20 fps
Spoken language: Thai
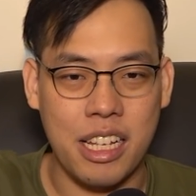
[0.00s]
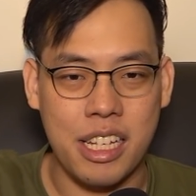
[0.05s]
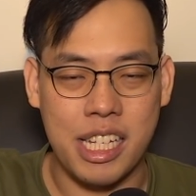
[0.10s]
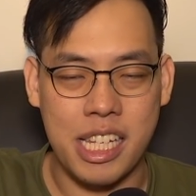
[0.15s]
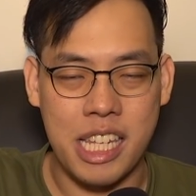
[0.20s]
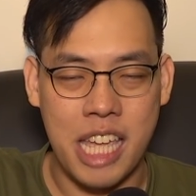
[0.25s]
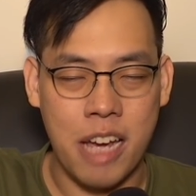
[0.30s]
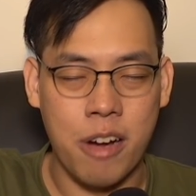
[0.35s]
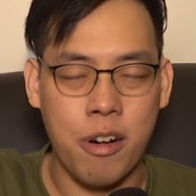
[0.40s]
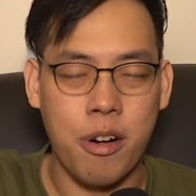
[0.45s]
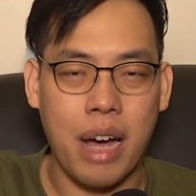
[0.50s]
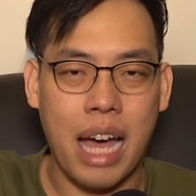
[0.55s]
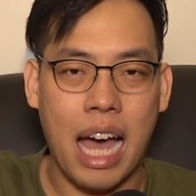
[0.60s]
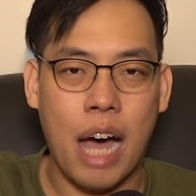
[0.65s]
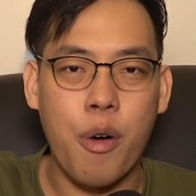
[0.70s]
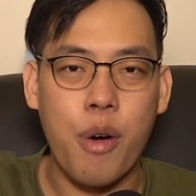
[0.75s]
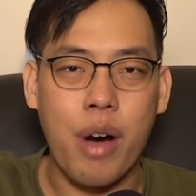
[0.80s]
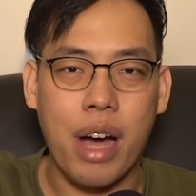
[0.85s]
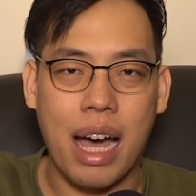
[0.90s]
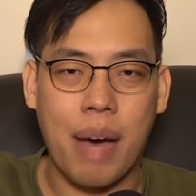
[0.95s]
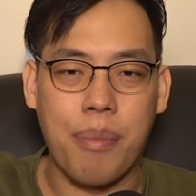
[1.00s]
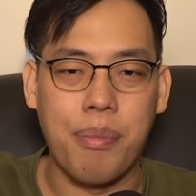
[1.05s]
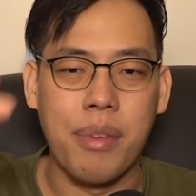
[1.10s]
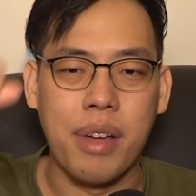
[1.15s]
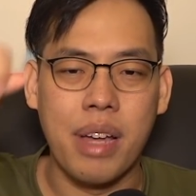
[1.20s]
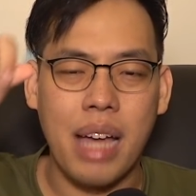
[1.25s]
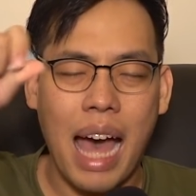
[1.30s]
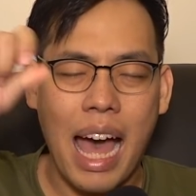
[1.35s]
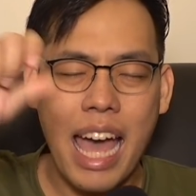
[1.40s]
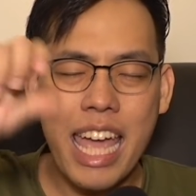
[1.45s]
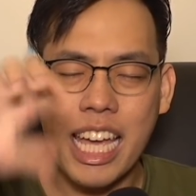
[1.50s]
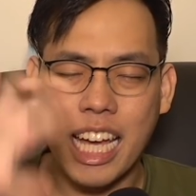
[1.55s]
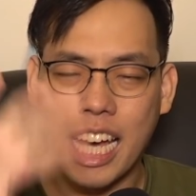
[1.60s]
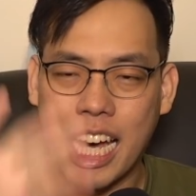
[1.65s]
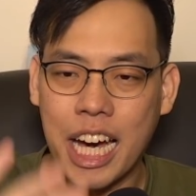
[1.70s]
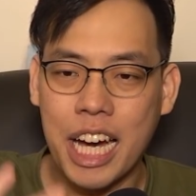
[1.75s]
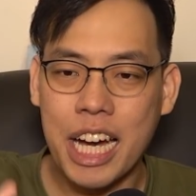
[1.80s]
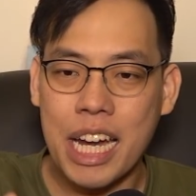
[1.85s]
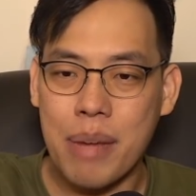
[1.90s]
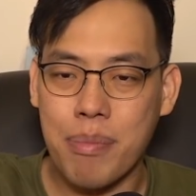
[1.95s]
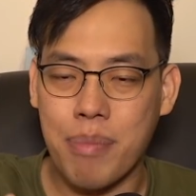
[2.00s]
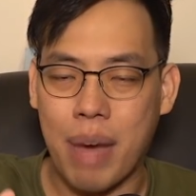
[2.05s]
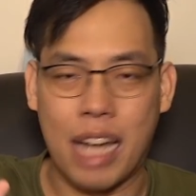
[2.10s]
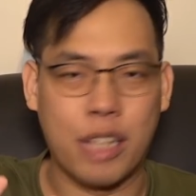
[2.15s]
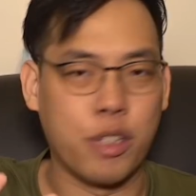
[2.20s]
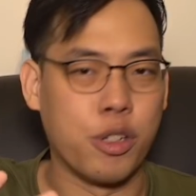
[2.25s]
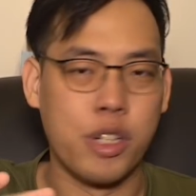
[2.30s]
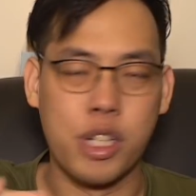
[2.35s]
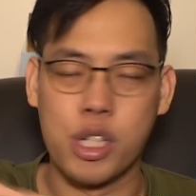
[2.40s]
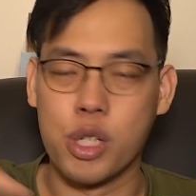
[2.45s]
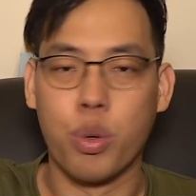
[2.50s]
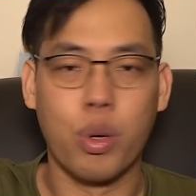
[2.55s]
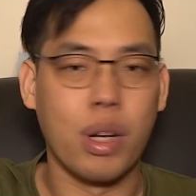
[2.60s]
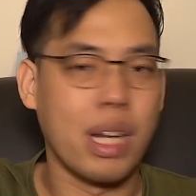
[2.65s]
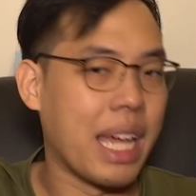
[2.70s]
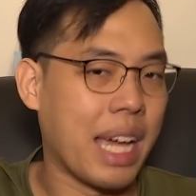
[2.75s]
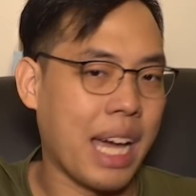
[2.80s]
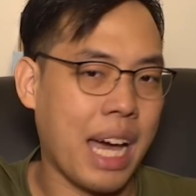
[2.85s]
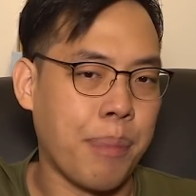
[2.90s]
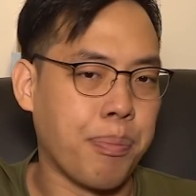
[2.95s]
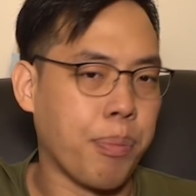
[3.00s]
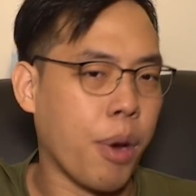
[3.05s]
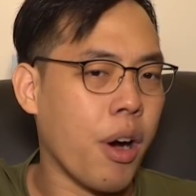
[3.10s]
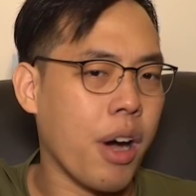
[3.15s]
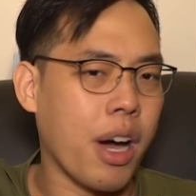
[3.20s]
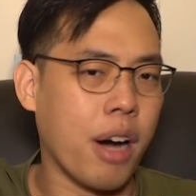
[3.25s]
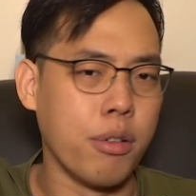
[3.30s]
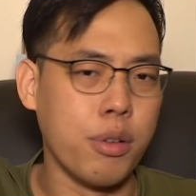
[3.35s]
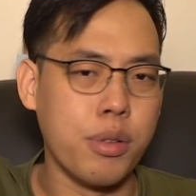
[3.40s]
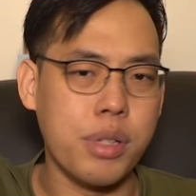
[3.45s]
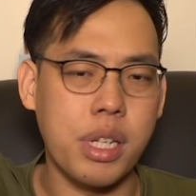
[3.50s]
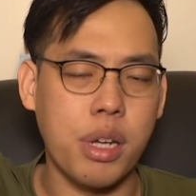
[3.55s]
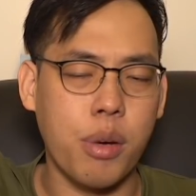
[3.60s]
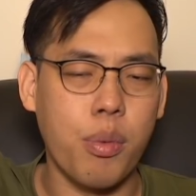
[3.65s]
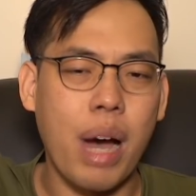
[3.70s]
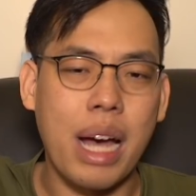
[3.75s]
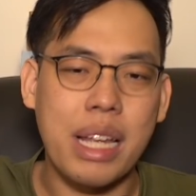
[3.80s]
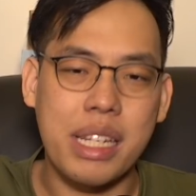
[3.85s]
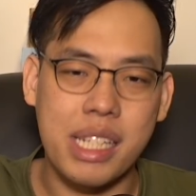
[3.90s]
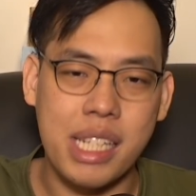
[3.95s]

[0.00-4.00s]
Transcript: เสียงของเขาครับให้ขึ้นมาจนสุดเลยครับเพราะเขารู้สึกว่า